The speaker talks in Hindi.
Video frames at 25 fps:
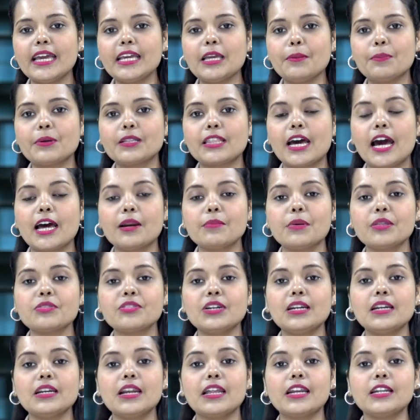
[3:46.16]
है कि
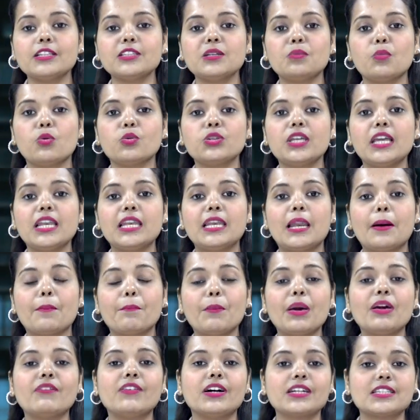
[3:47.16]
प्रधानमंत्री नरेंद्र मोदी
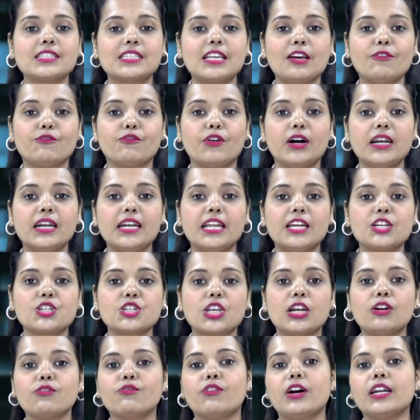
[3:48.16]
लंबे वक्त से वन
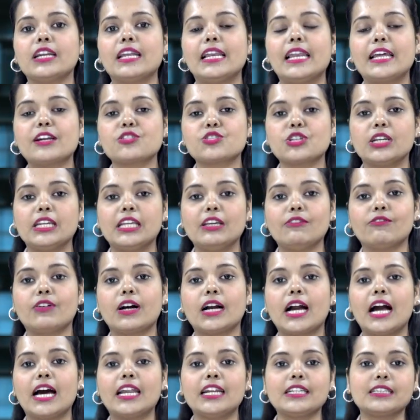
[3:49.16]
नेशन वन इलेक्शन की
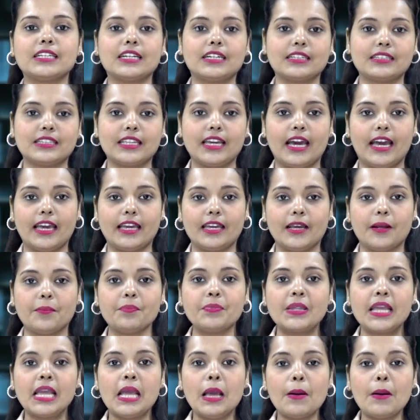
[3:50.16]
वकालत करते आए हैं